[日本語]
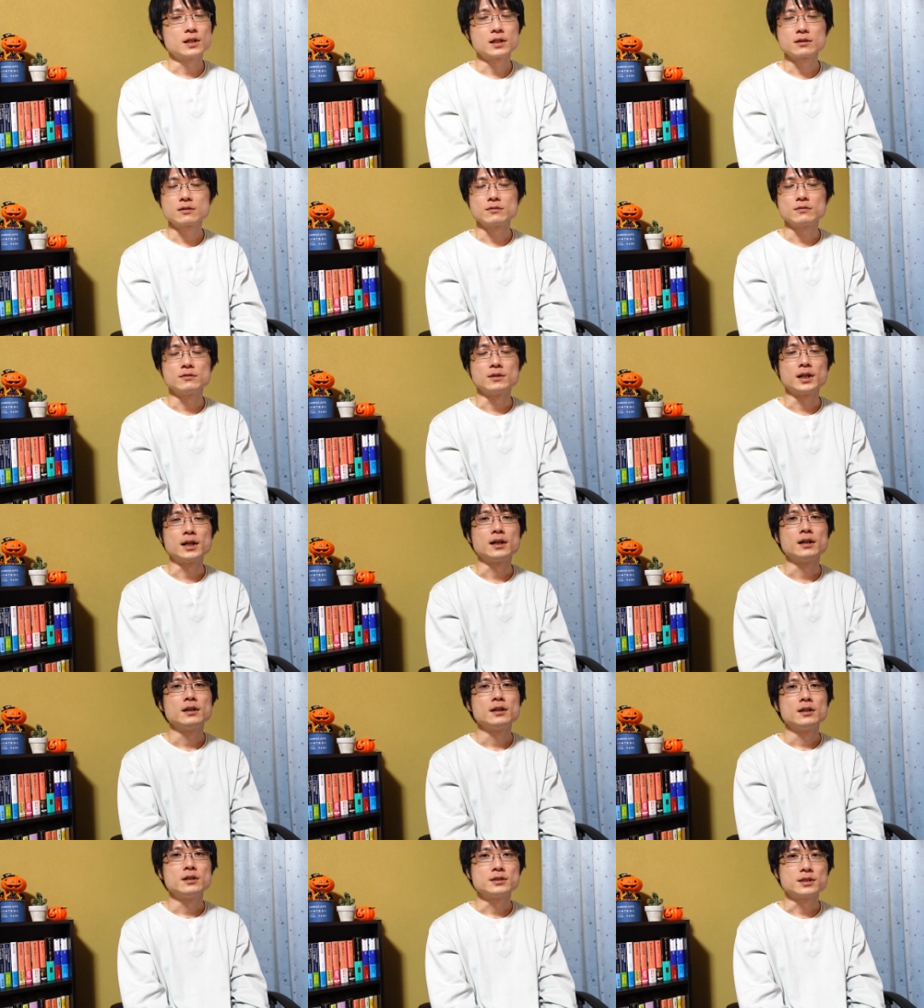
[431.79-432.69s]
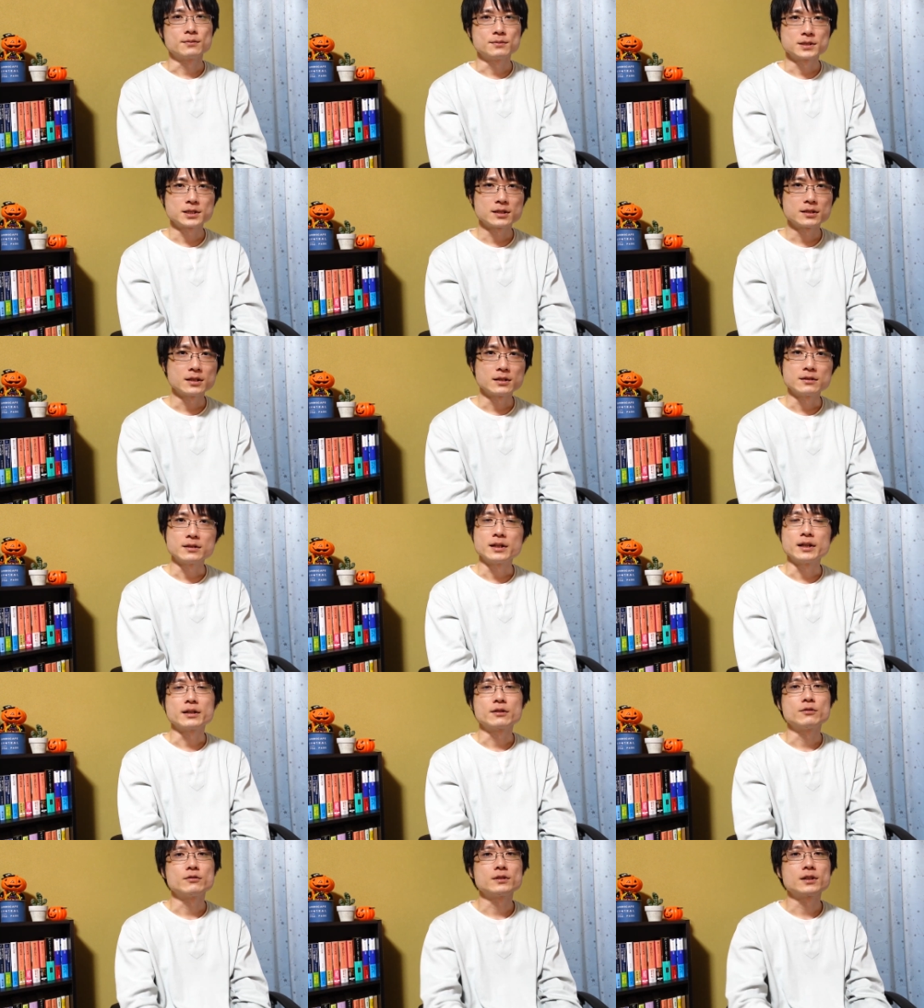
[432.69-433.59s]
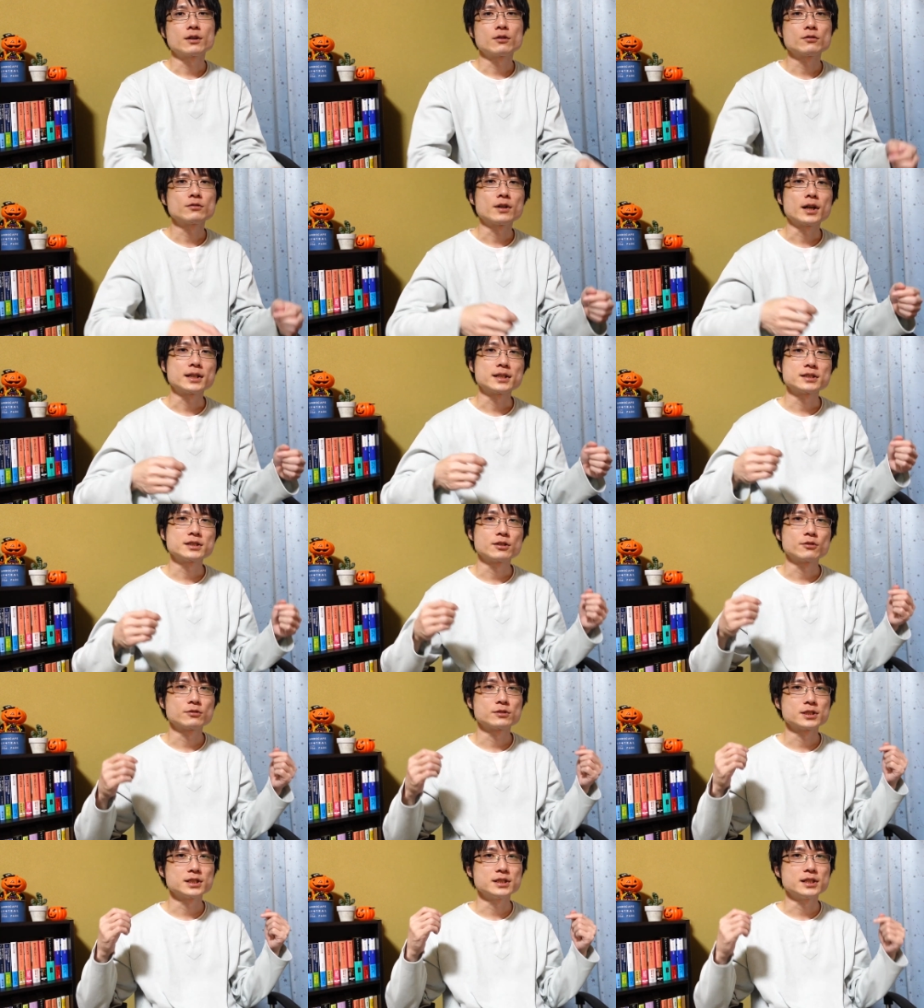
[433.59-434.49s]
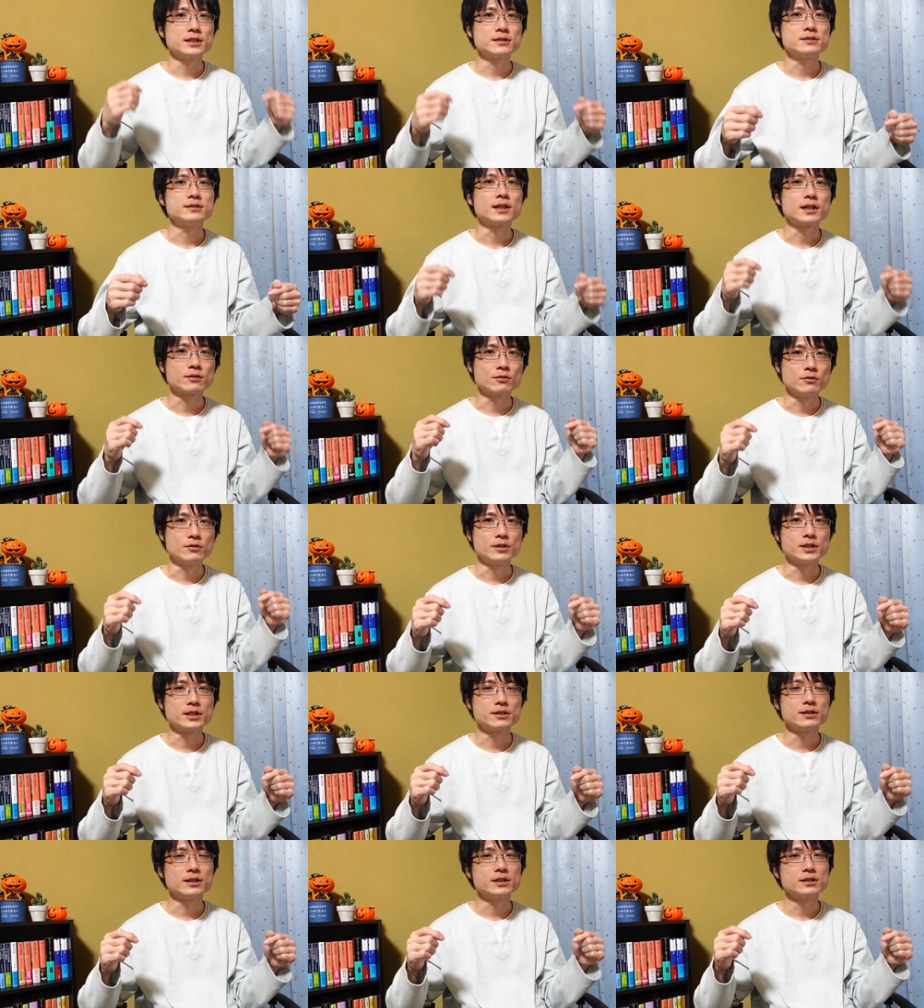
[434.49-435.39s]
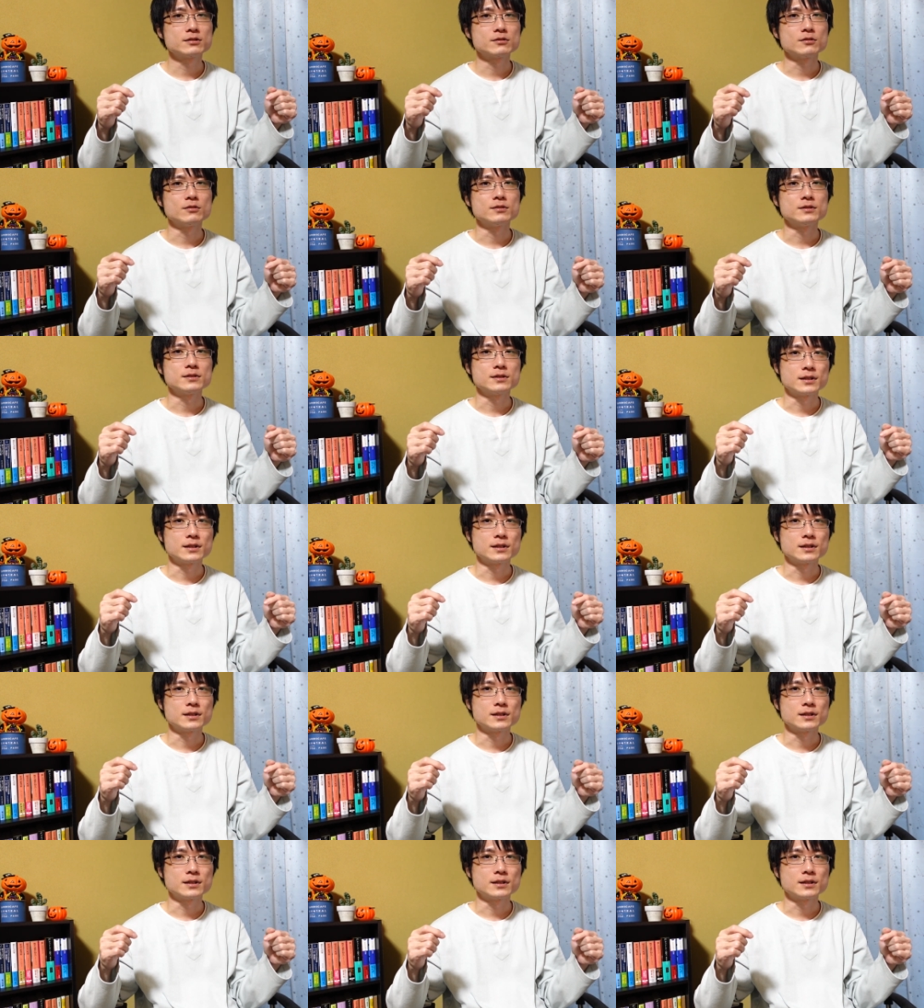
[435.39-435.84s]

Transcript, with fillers: あとは、サブチャンネルでこんなこと話してほしいですなど、リクエスト